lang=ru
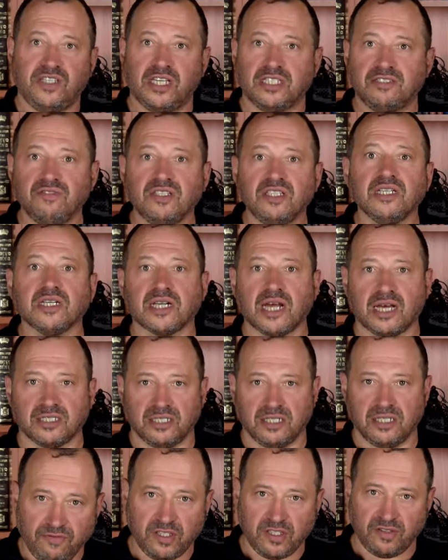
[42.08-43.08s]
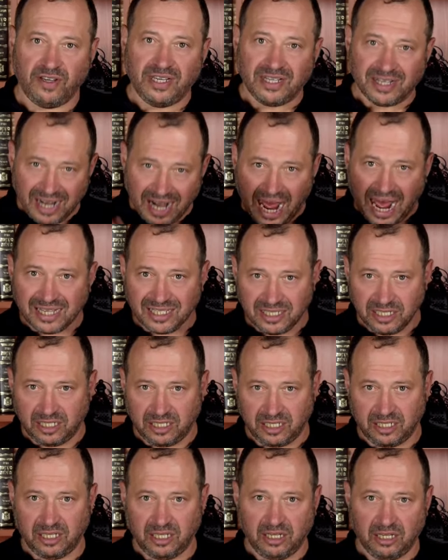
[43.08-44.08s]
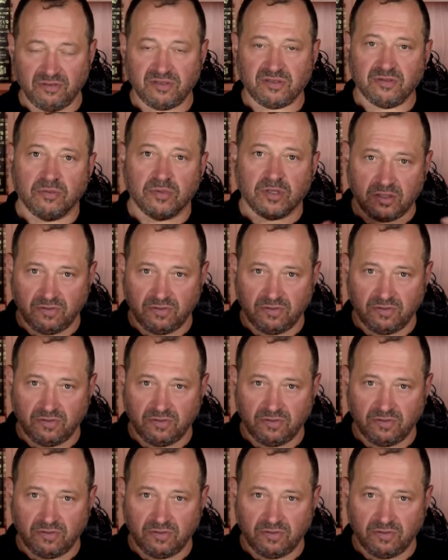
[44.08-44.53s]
все цветы разные. И в своей разности, и в своем